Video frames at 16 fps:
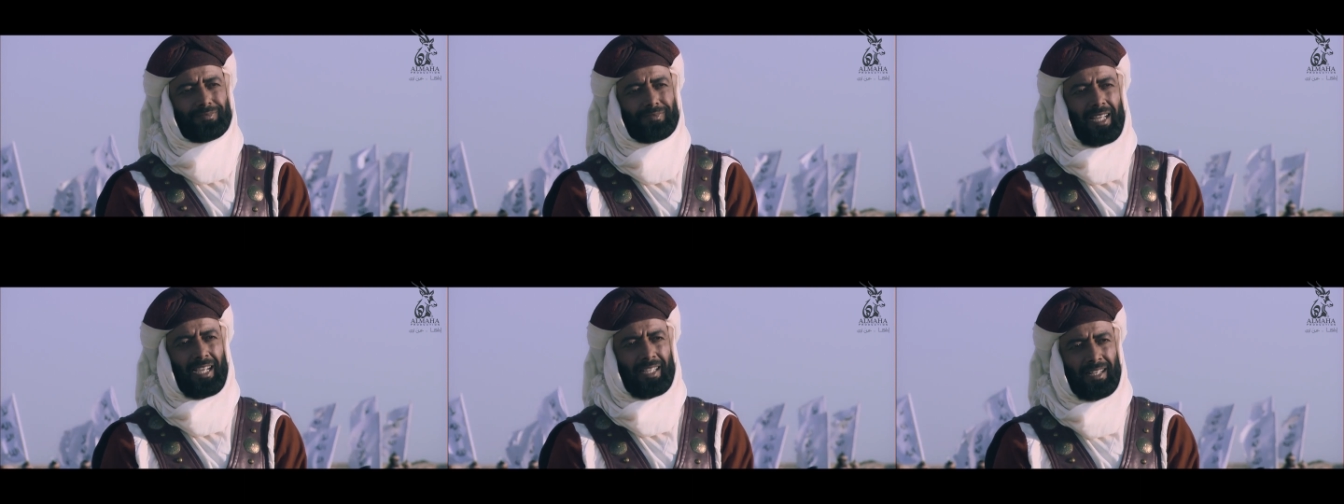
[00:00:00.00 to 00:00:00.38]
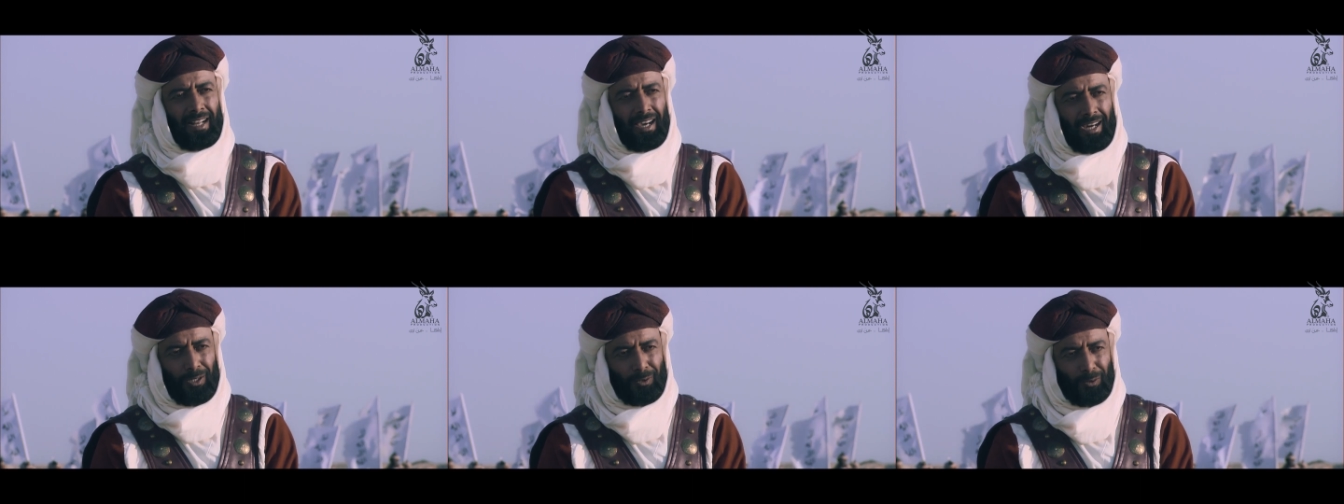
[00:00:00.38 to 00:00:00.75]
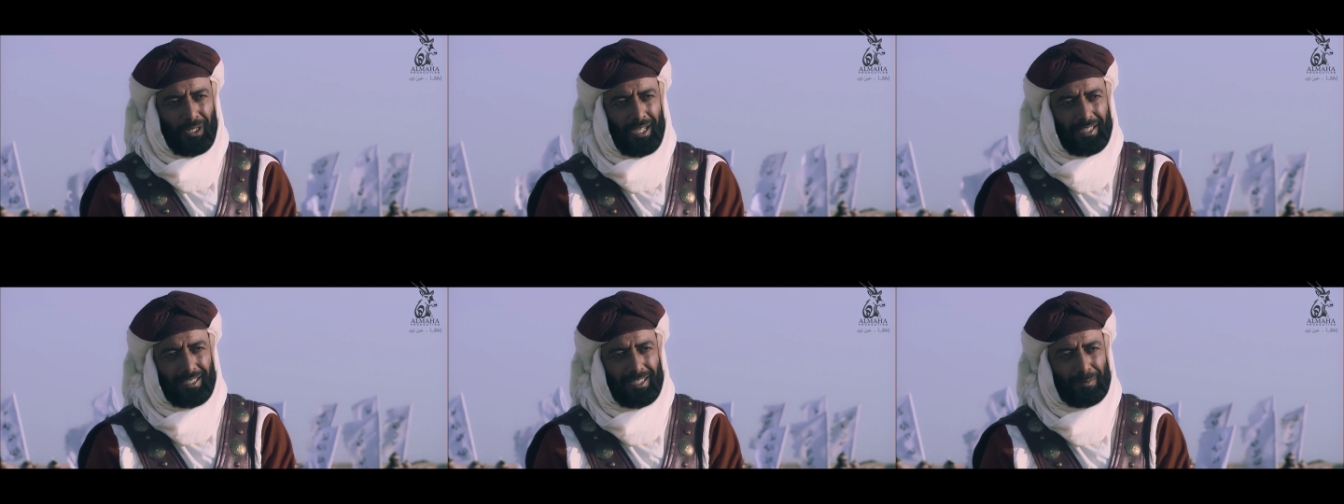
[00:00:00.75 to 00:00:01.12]
لكن
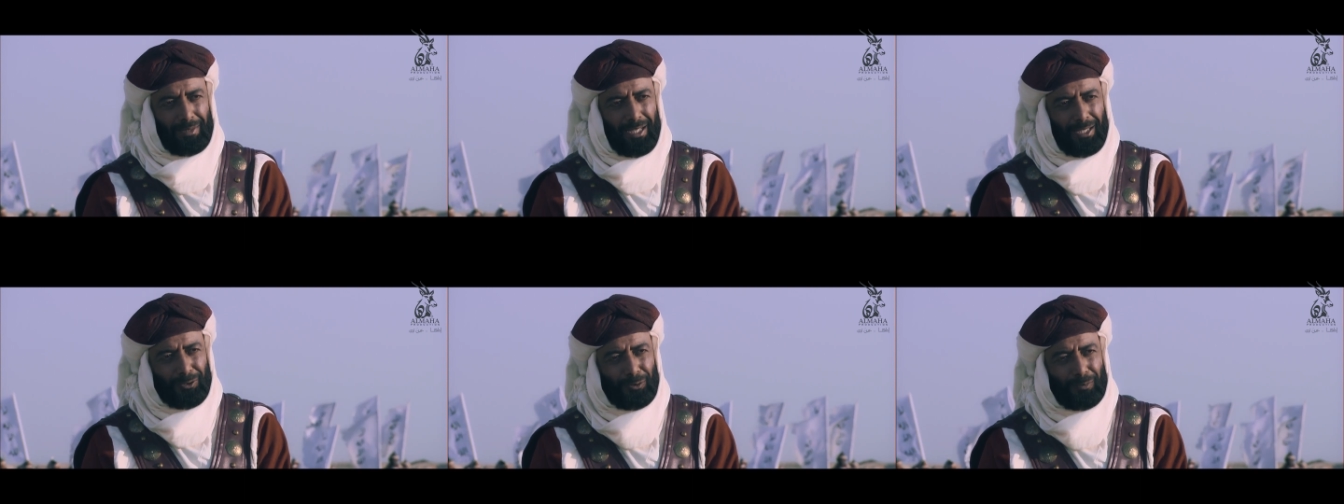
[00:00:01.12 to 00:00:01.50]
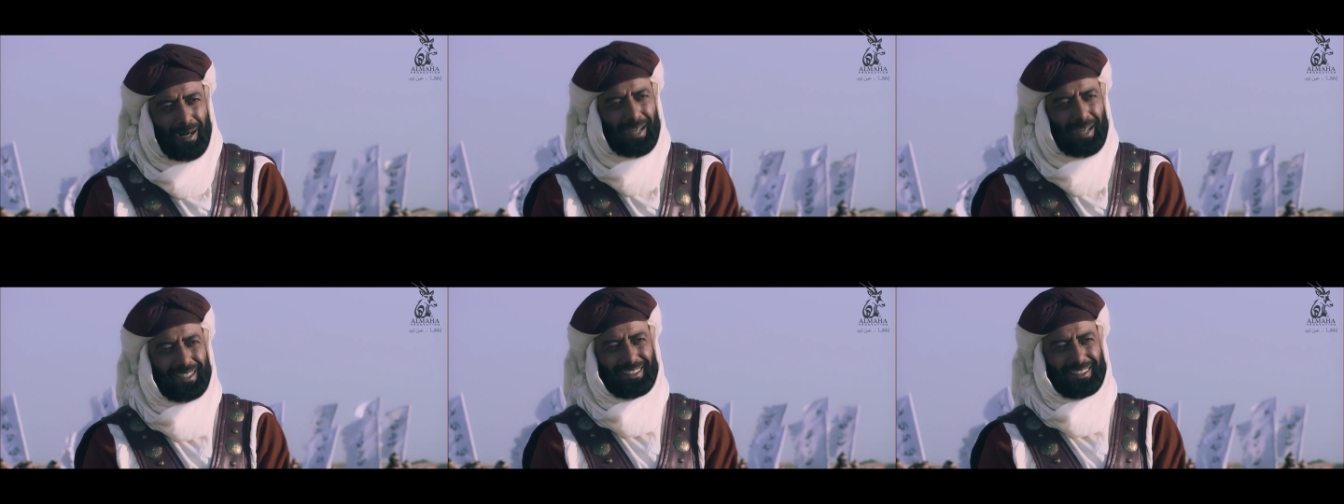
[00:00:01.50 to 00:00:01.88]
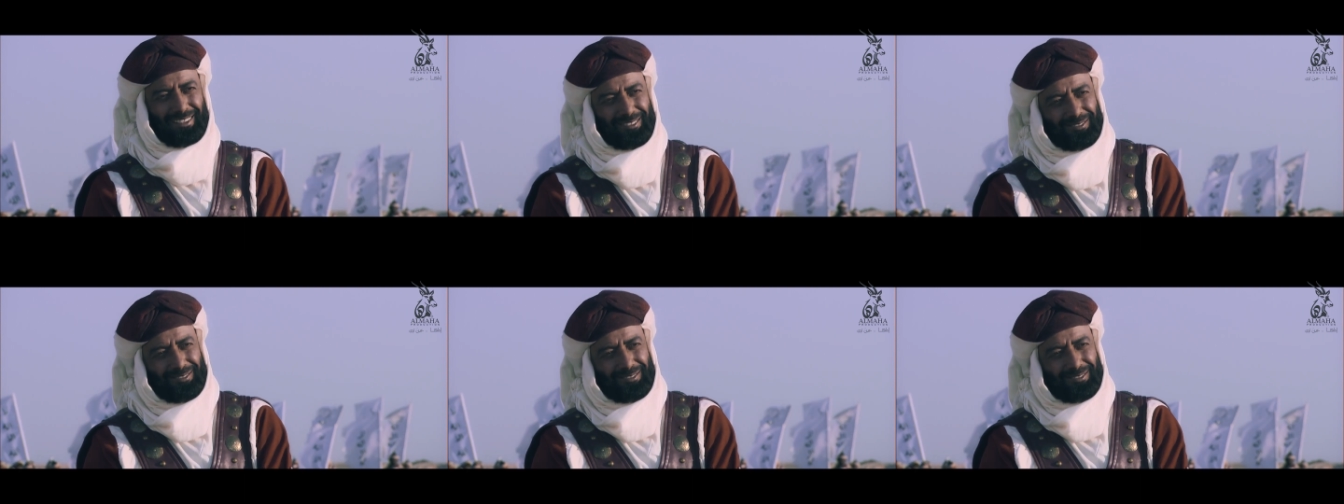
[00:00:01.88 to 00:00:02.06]
هؤلاء لم يأتوا معك